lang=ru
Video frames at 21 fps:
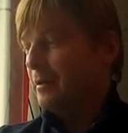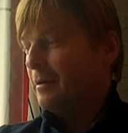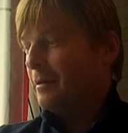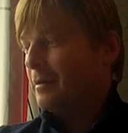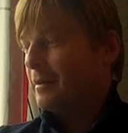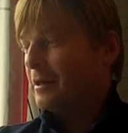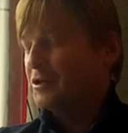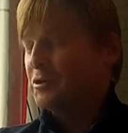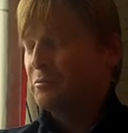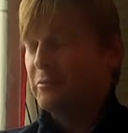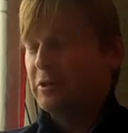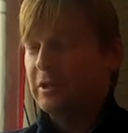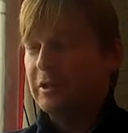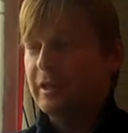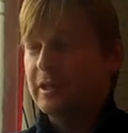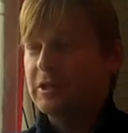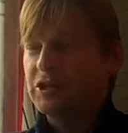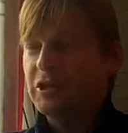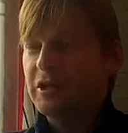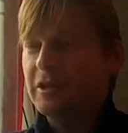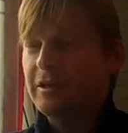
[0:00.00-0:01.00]
наше
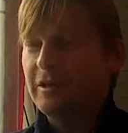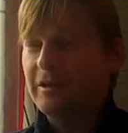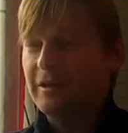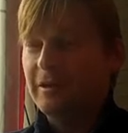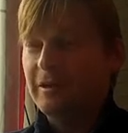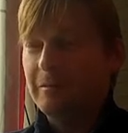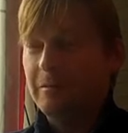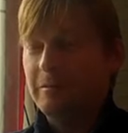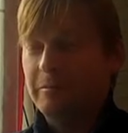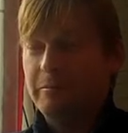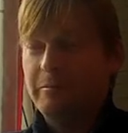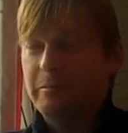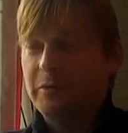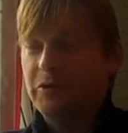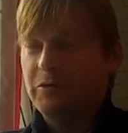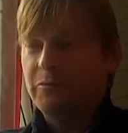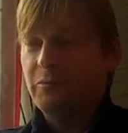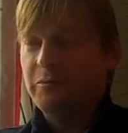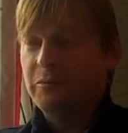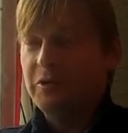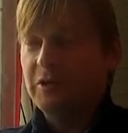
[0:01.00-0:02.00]
предложение,
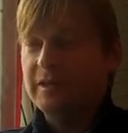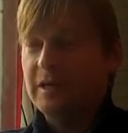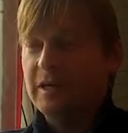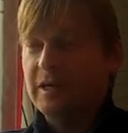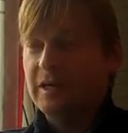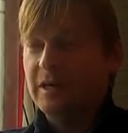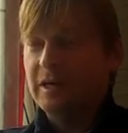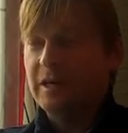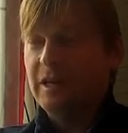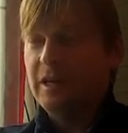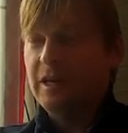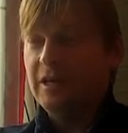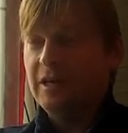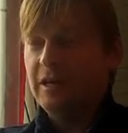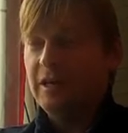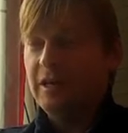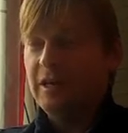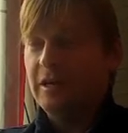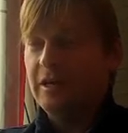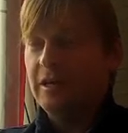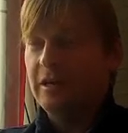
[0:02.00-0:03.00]
почему бы не закрыть
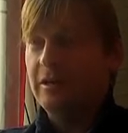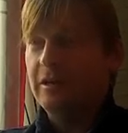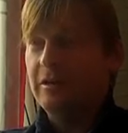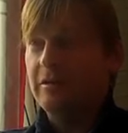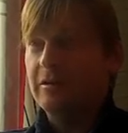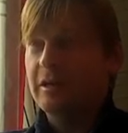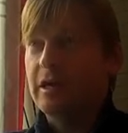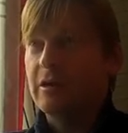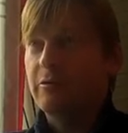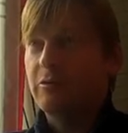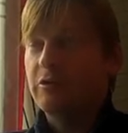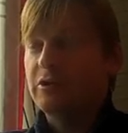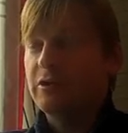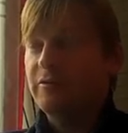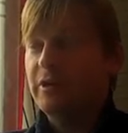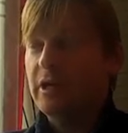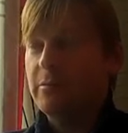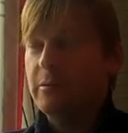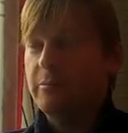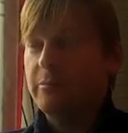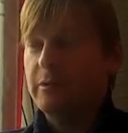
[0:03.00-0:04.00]
лиги и на какое-то
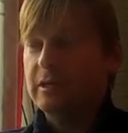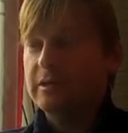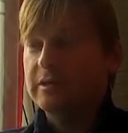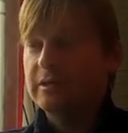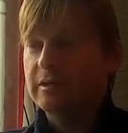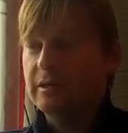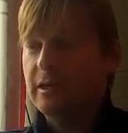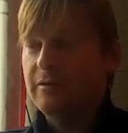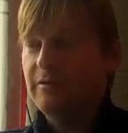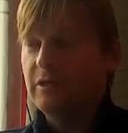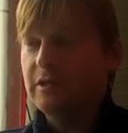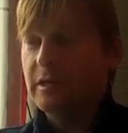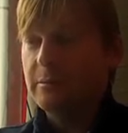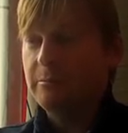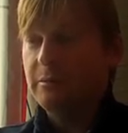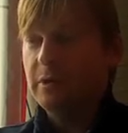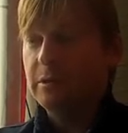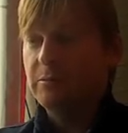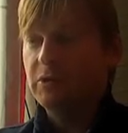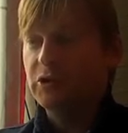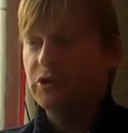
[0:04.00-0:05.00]
время приостановить
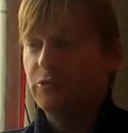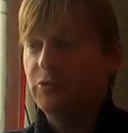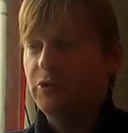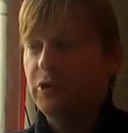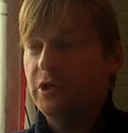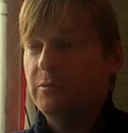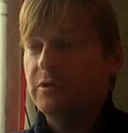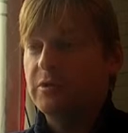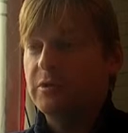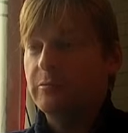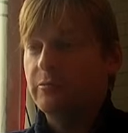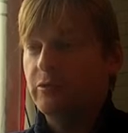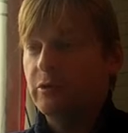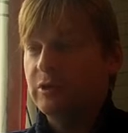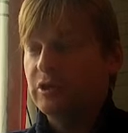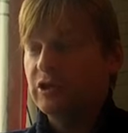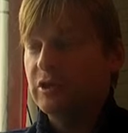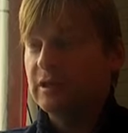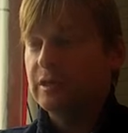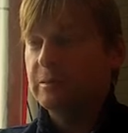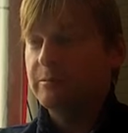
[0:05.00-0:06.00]
обмен между ними. Тем
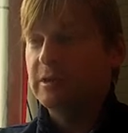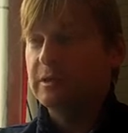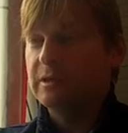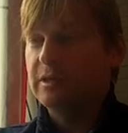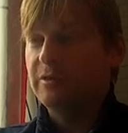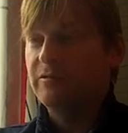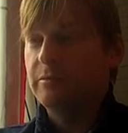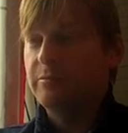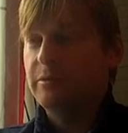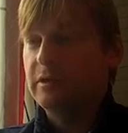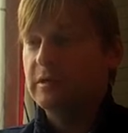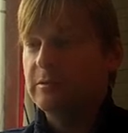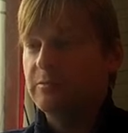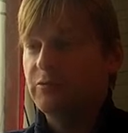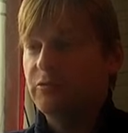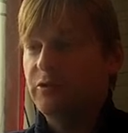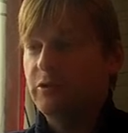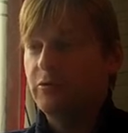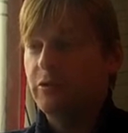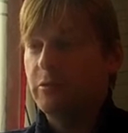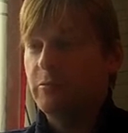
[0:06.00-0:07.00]
более сейчас спортивный принцип
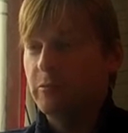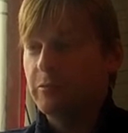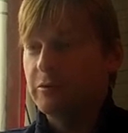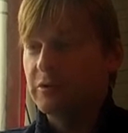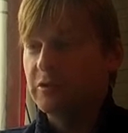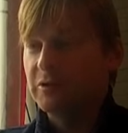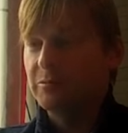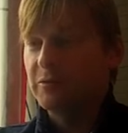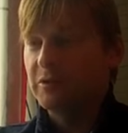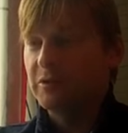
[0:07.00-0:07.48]
никоим образом не